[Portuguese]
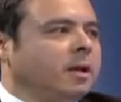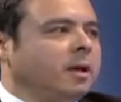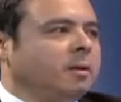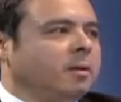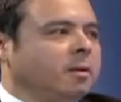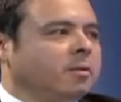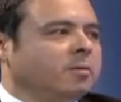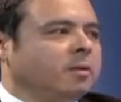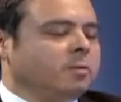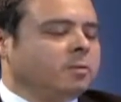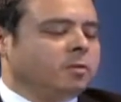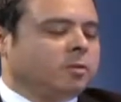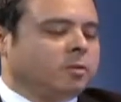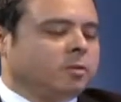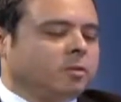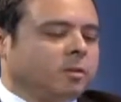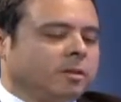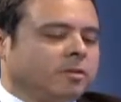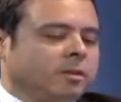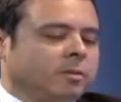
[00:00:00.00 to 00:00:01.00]
Nós temos, que,
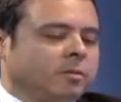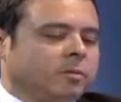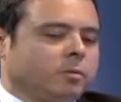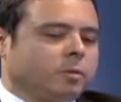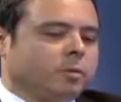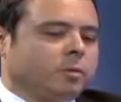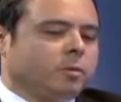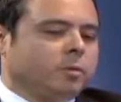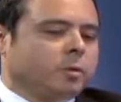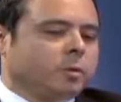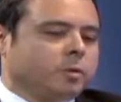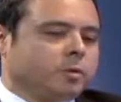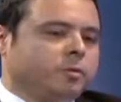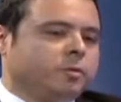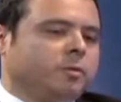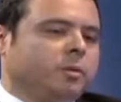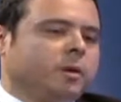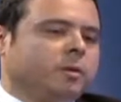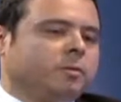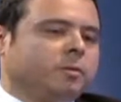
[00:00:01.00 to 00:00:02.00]
nós temos todo um
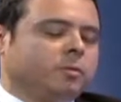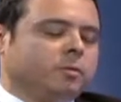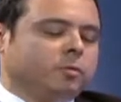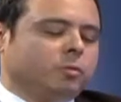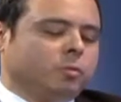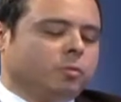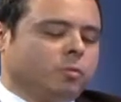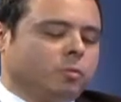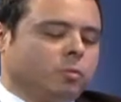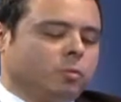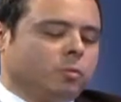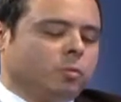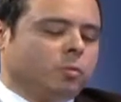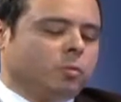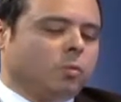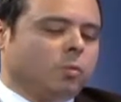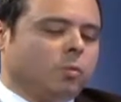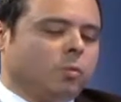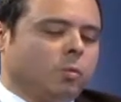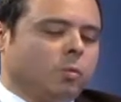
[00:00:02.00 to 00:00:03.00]
portfólio, nós temos todo
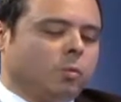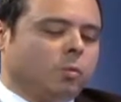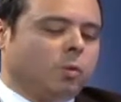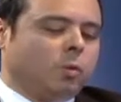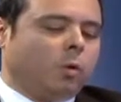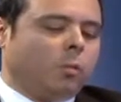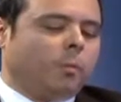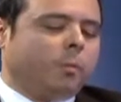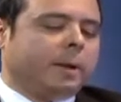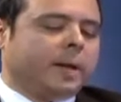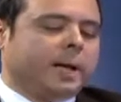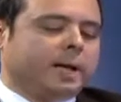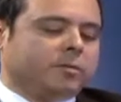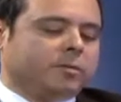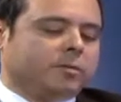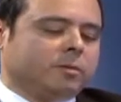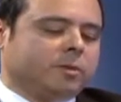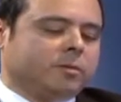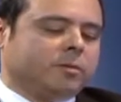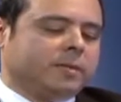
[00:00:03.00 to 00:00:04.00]
um, um, um
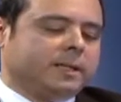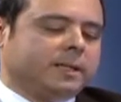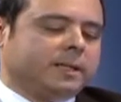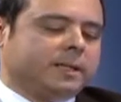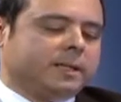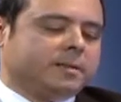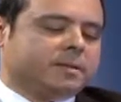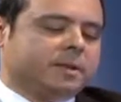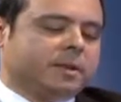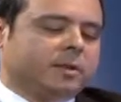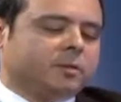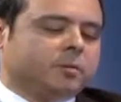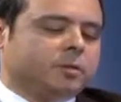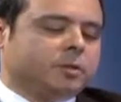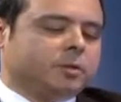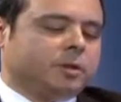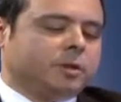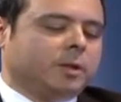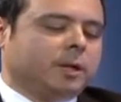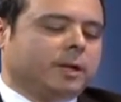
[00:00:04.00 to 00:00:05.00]
complexo que vai ter que ser
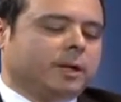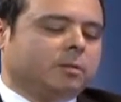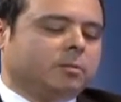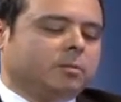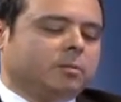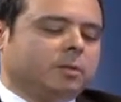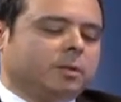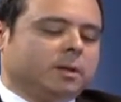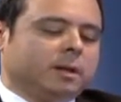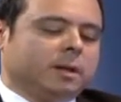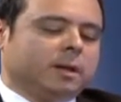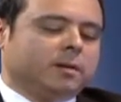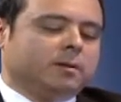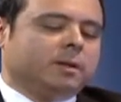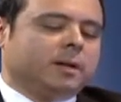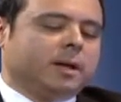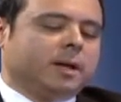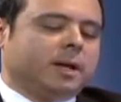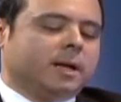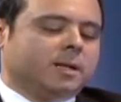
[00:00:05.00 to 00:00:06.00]
aglutinado
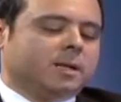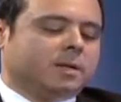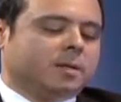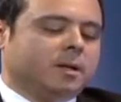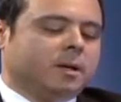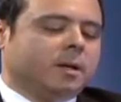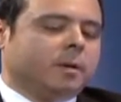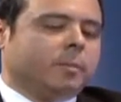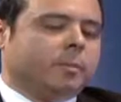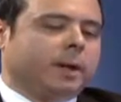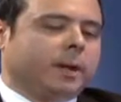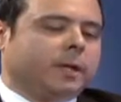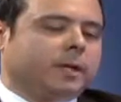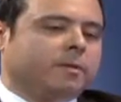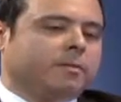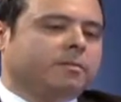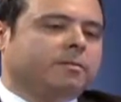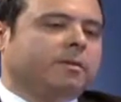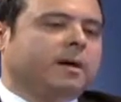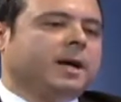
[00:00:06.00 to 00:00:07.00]
entre elas para
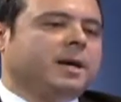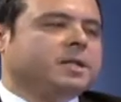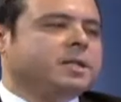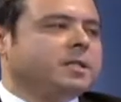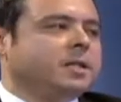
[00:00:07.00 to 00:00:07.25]
que vá,